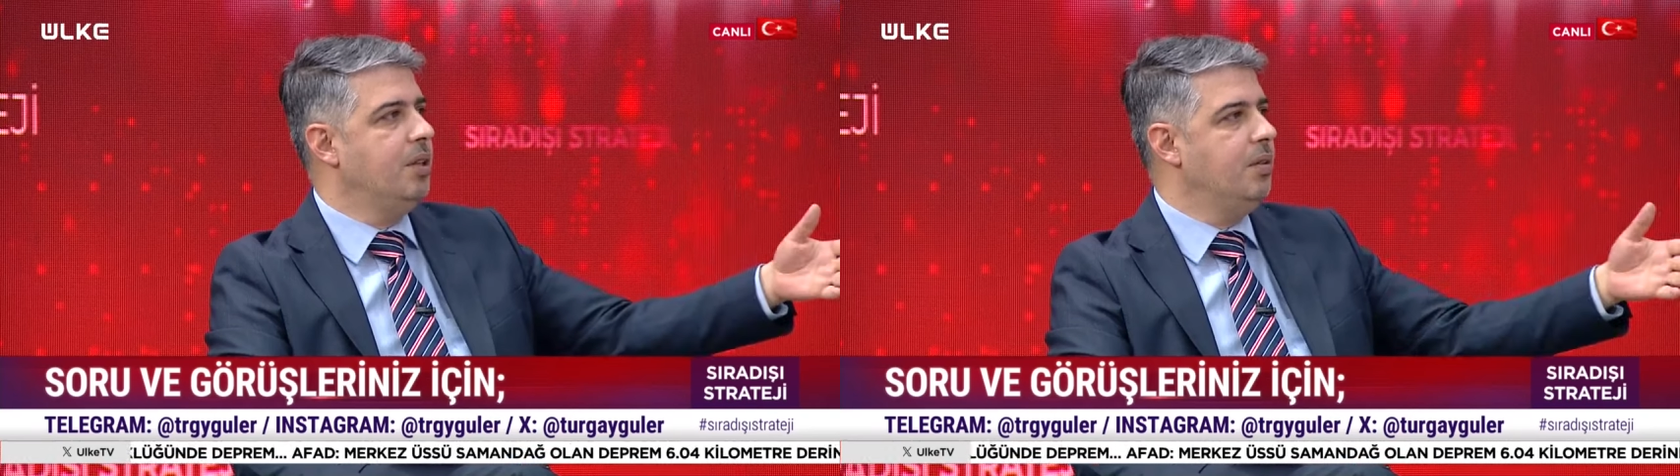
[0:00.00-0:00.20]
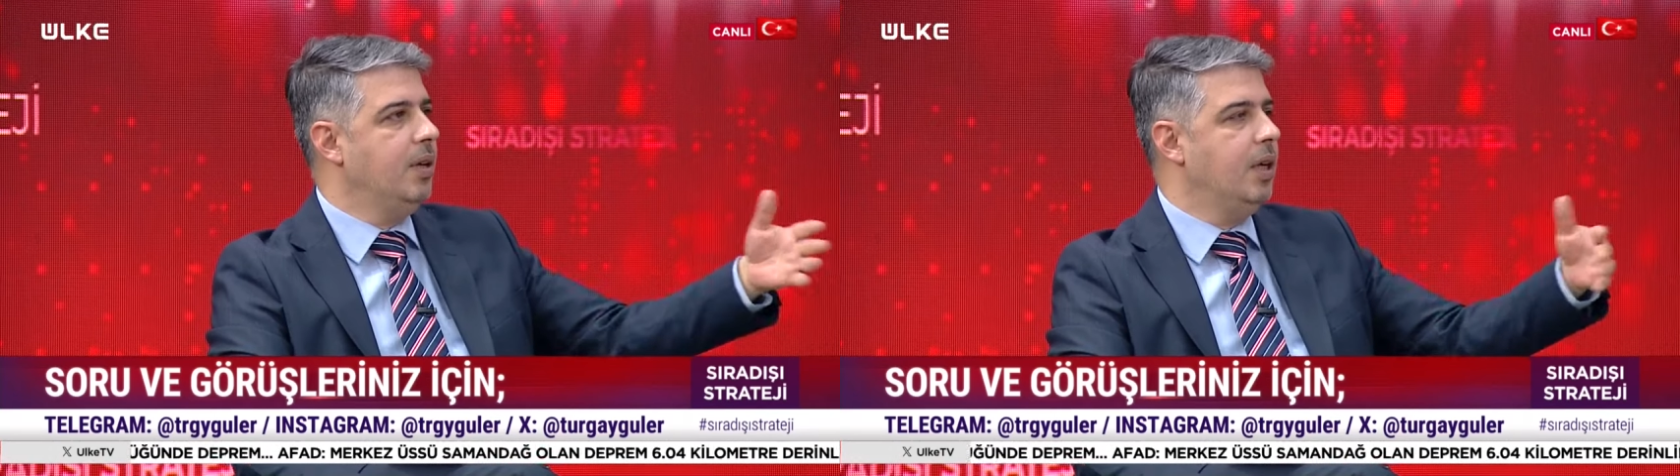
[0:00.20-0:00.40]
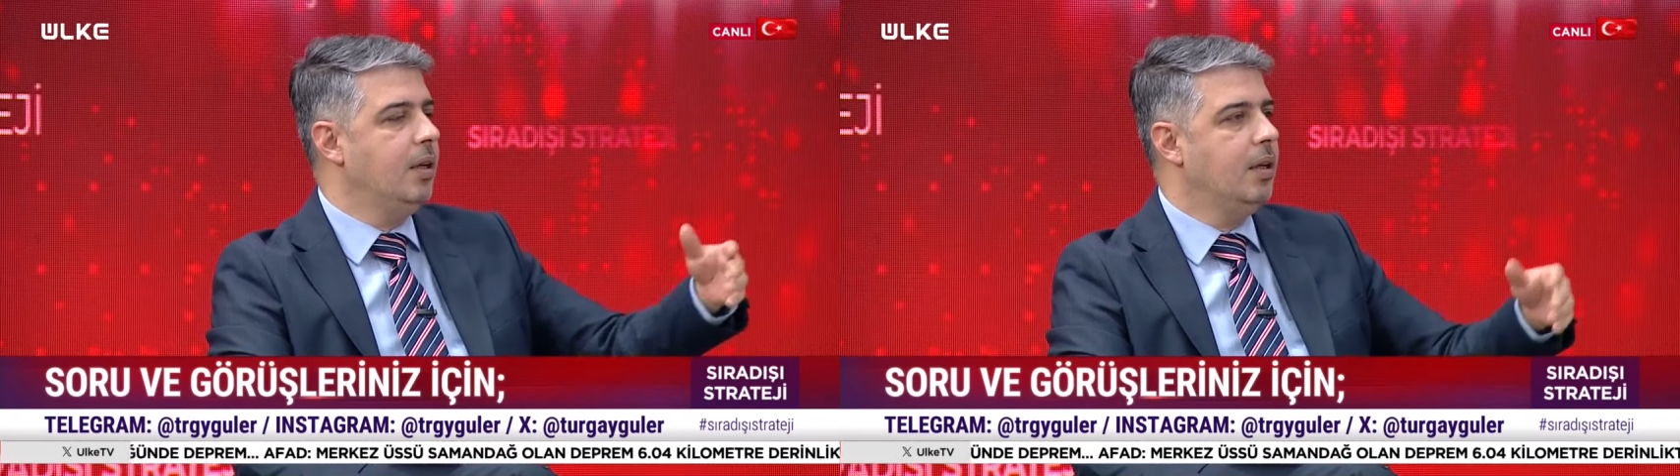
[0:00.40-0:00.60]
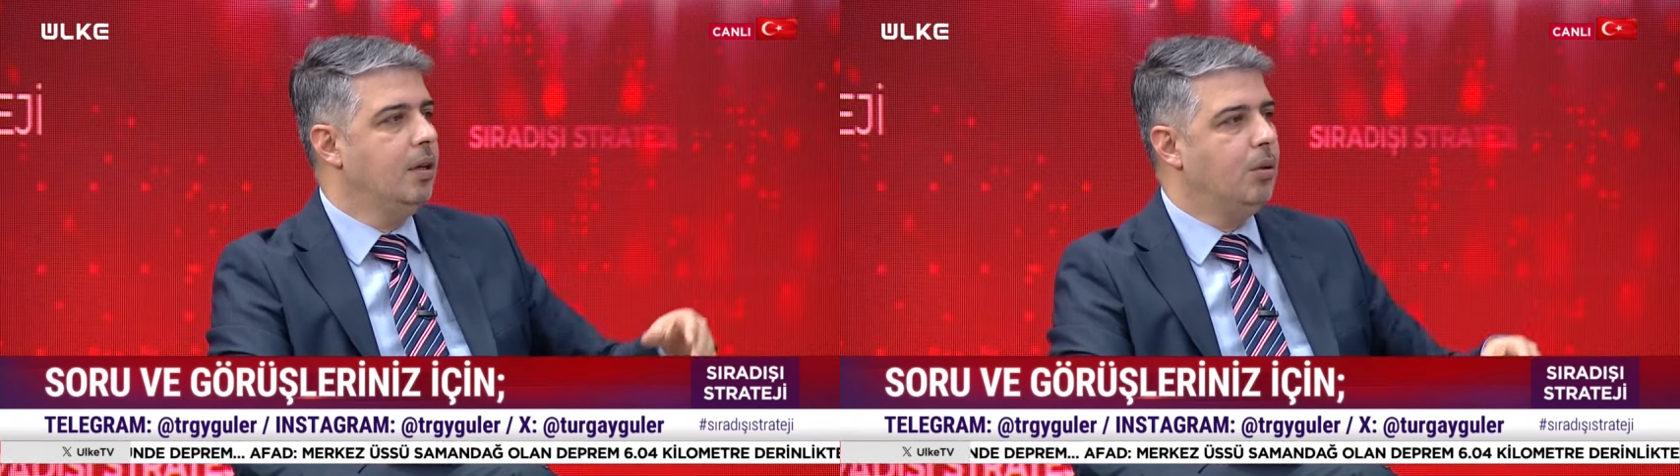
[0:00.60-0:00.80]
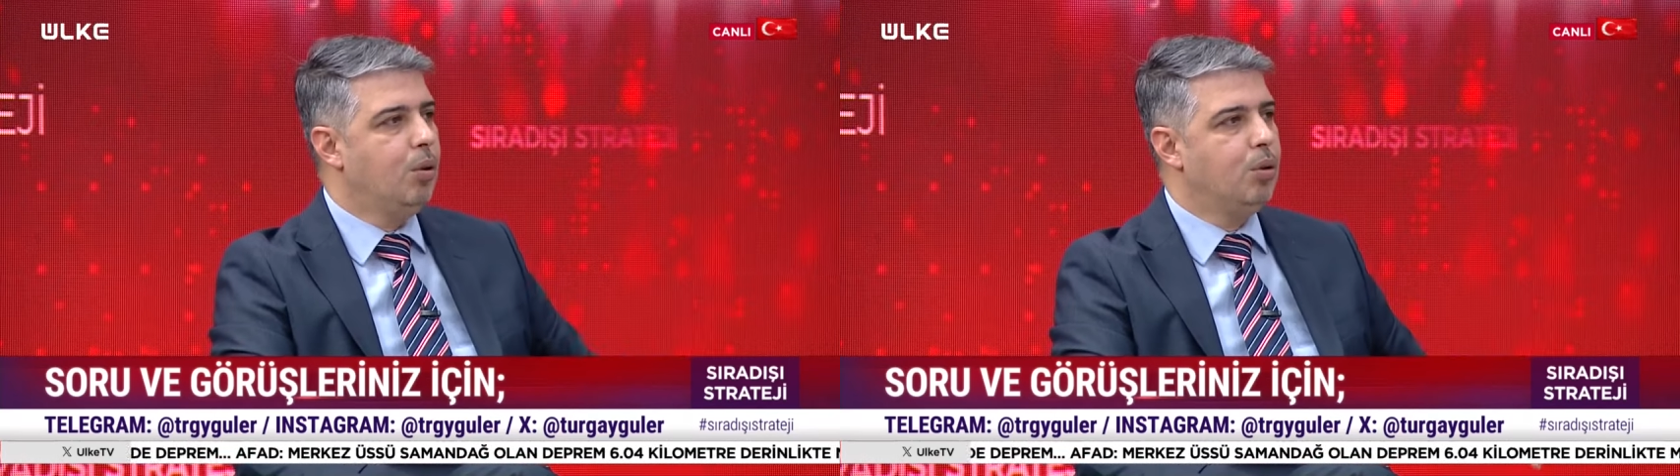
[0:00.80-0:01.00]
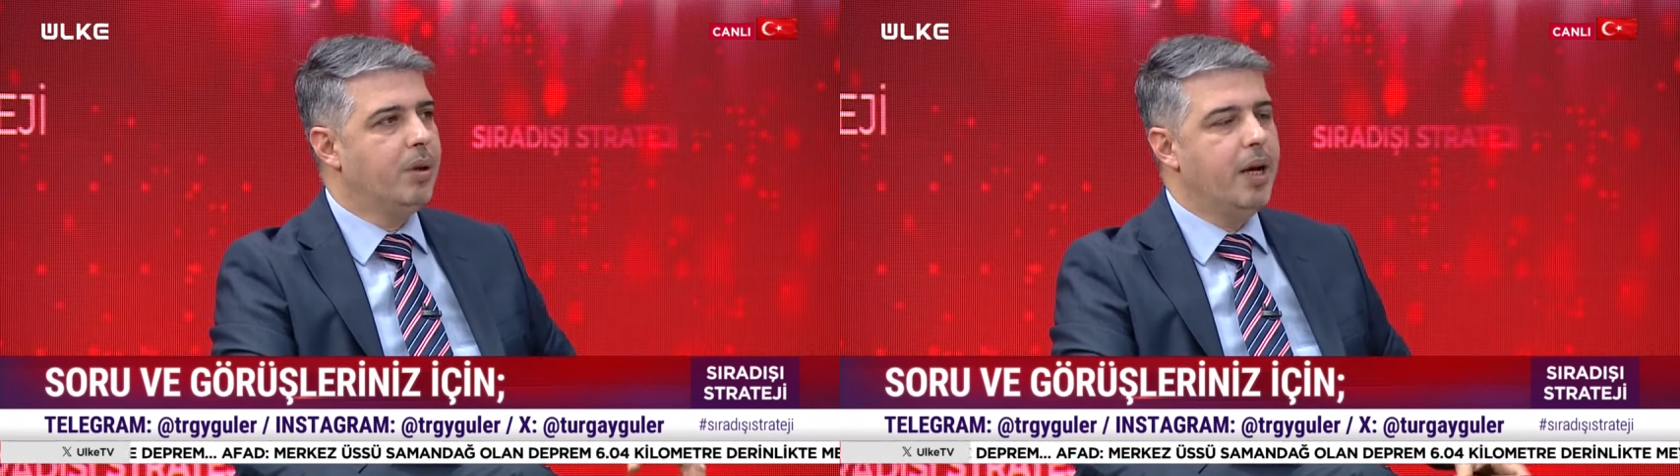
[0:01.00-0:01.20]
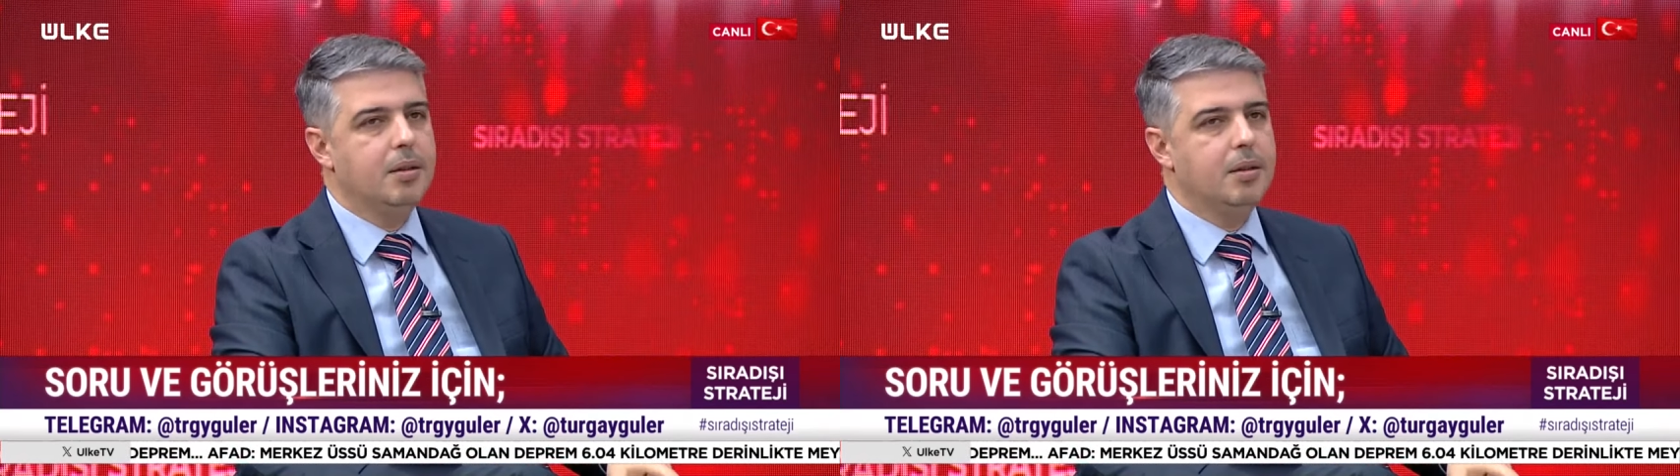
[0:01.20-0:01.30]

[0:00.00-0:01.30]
ve oradan